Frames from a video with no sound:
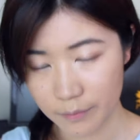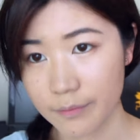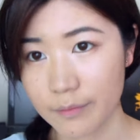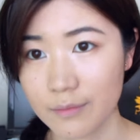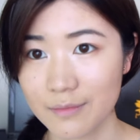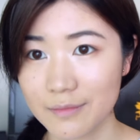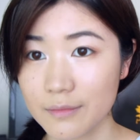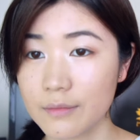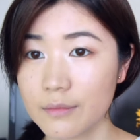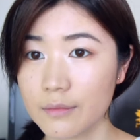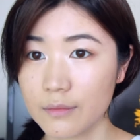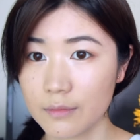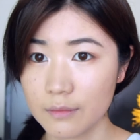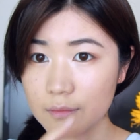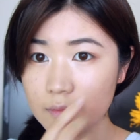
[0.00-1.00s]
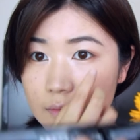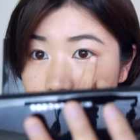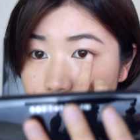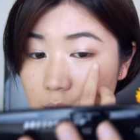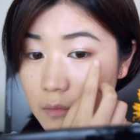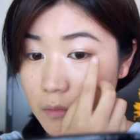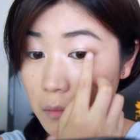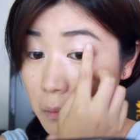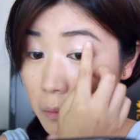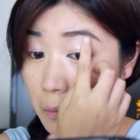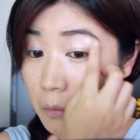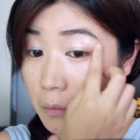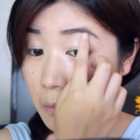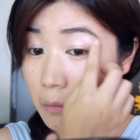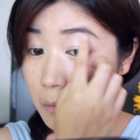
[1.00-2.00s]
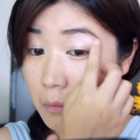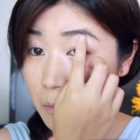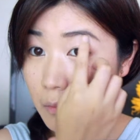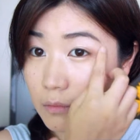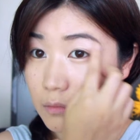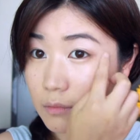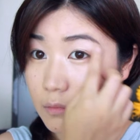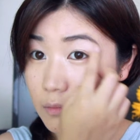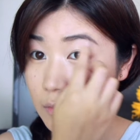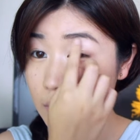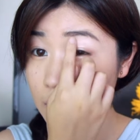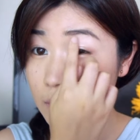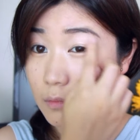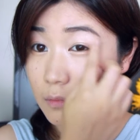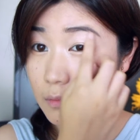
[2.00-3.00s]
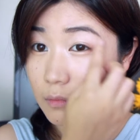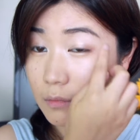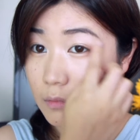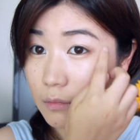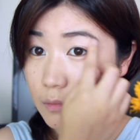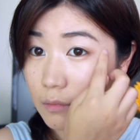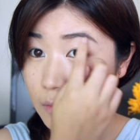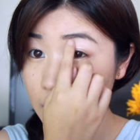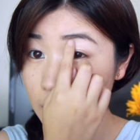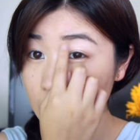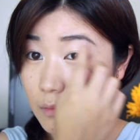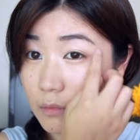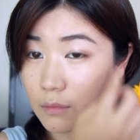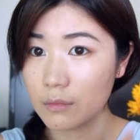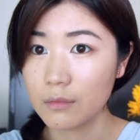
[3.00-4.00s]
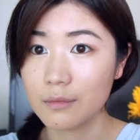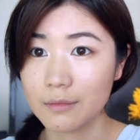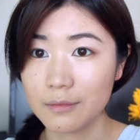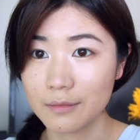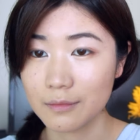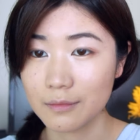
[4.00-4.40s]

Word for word: 一些，然后顺带的让这个整个眼睛的效果呢更加的立体一